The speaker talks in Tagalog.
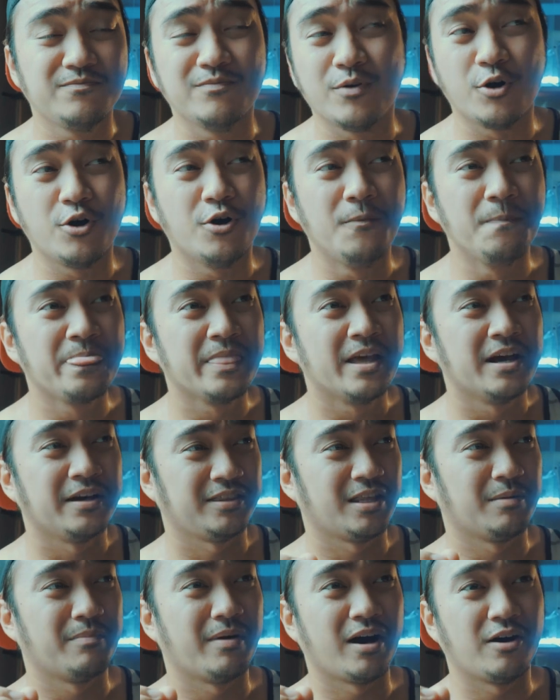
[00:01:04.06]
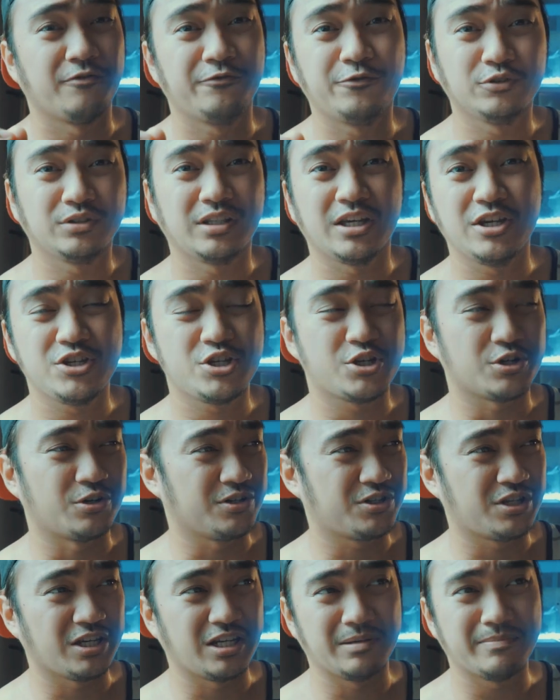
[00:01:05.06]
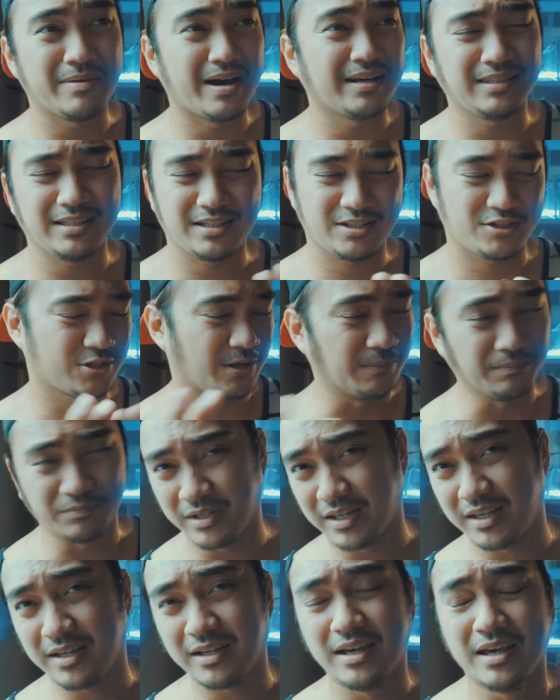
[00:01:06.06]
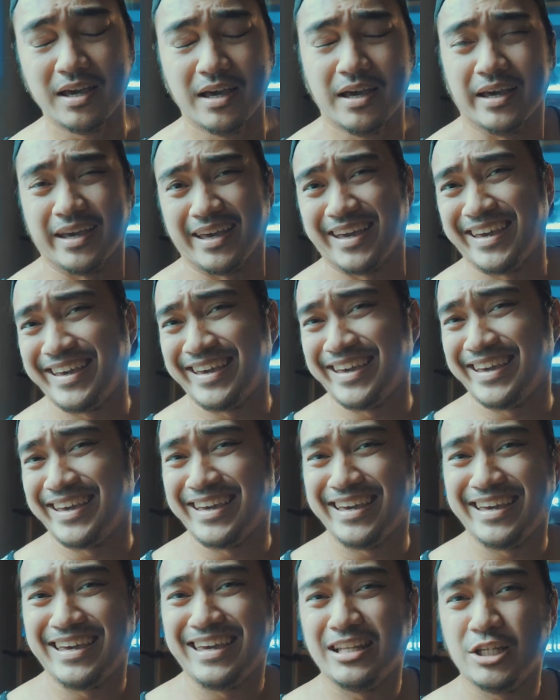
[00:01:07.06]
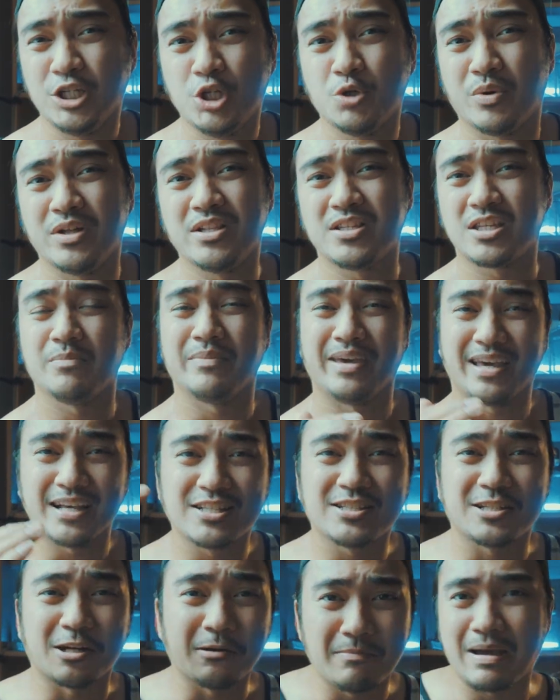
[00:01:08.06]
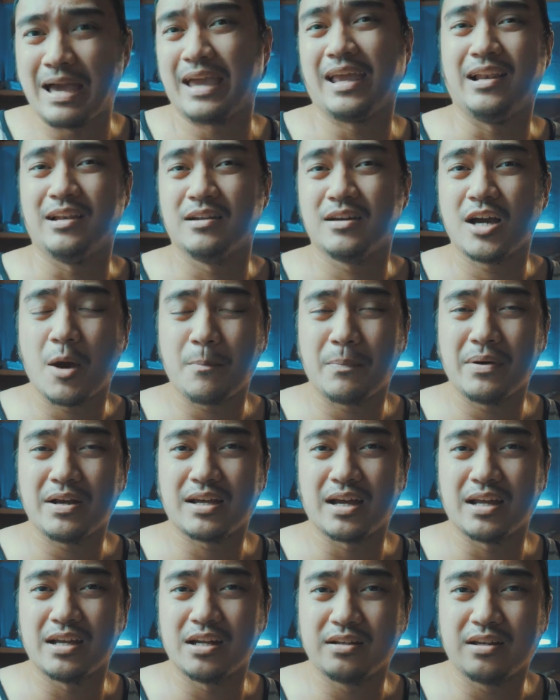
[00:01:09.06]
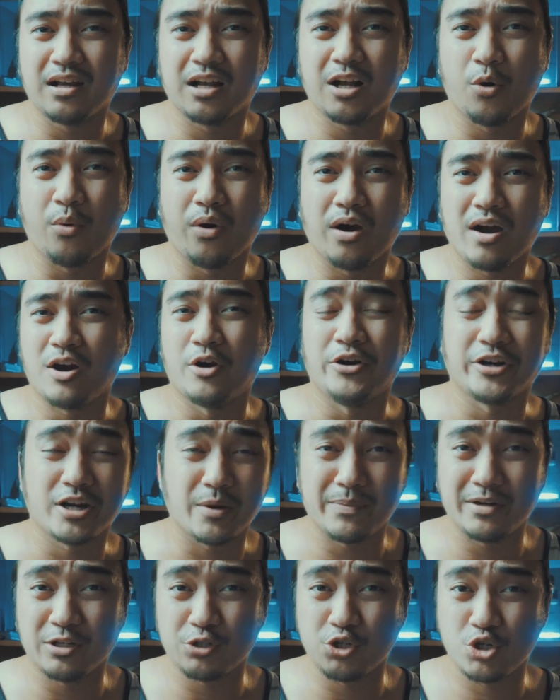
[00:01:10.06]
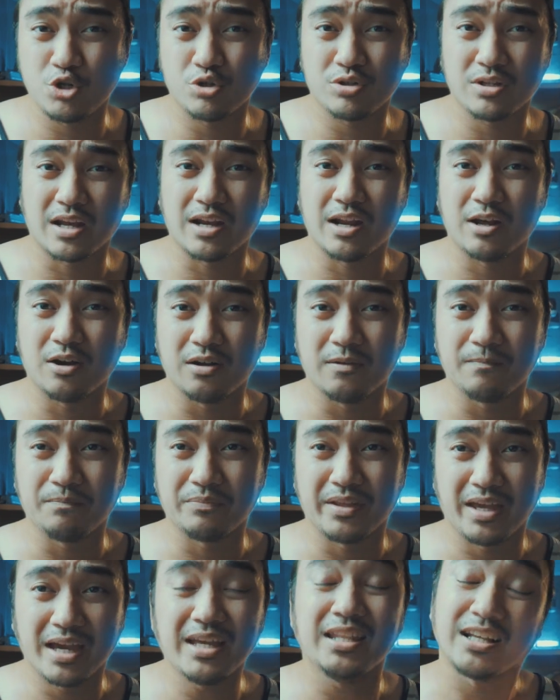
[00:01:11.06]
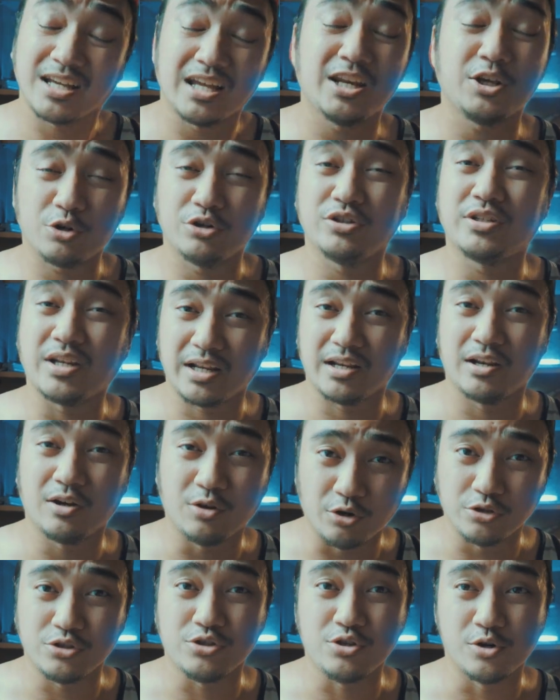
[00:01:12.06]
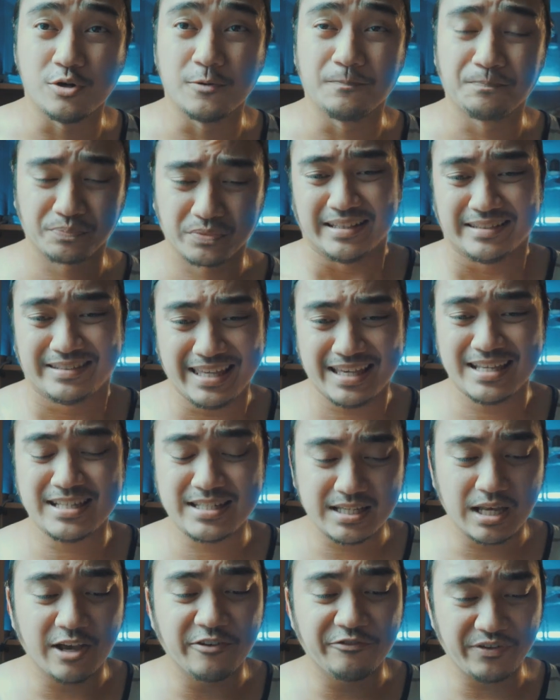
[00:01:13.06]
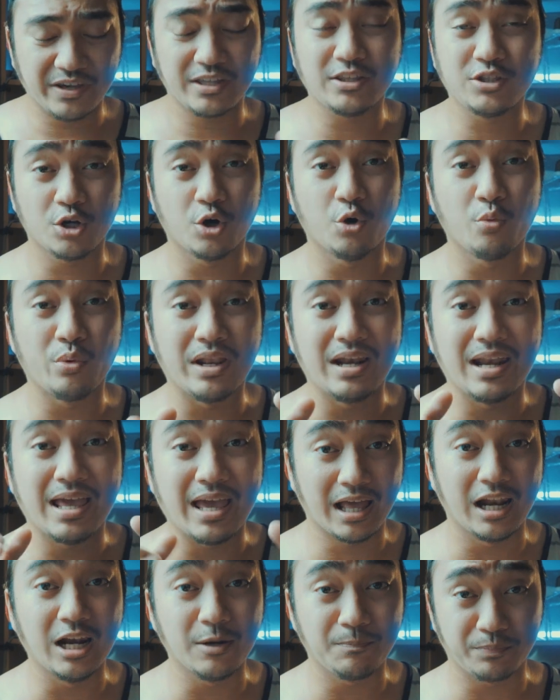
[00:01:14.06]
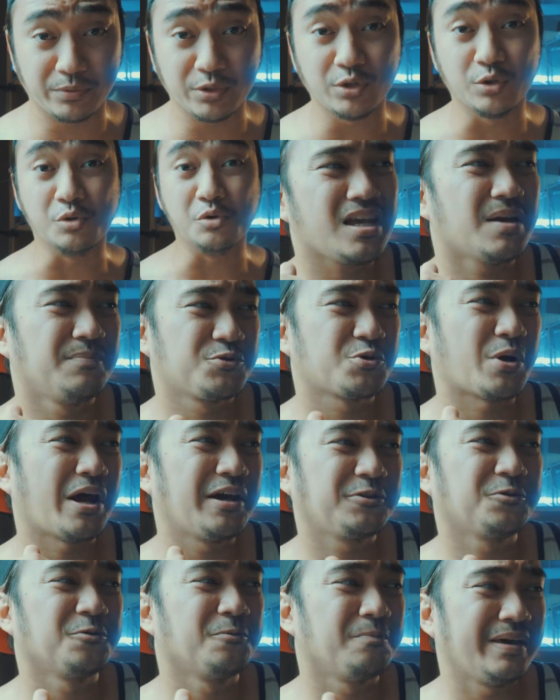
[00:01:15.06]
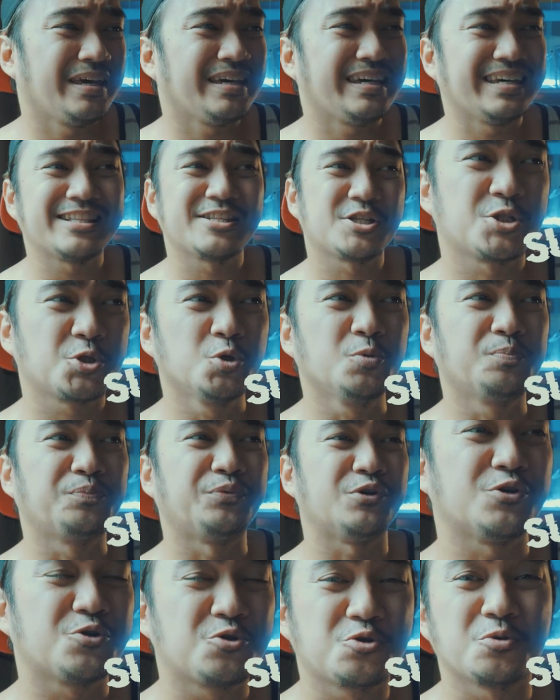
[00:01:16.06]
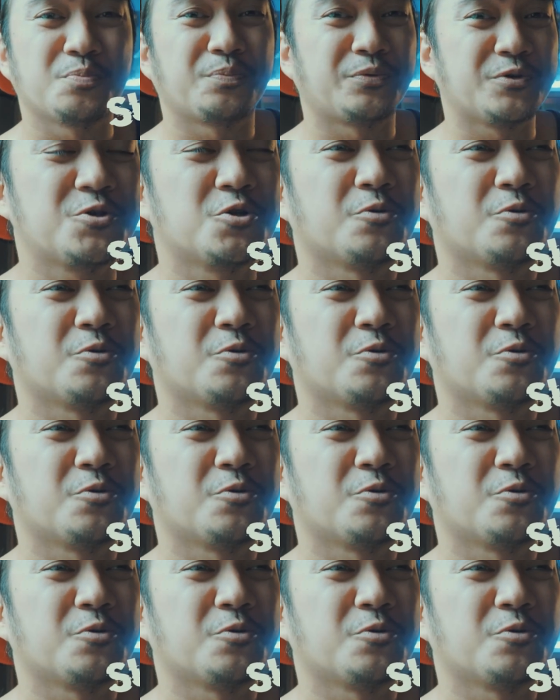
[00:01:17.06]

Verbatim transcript: mo, ng mga footage or cinematic something And you want some extra mile kapag ka nagagawa ka or kapag nag-shoot ka ng, and nag-record ka rin ng audio, this video will help you. I'm trying to make it super, super,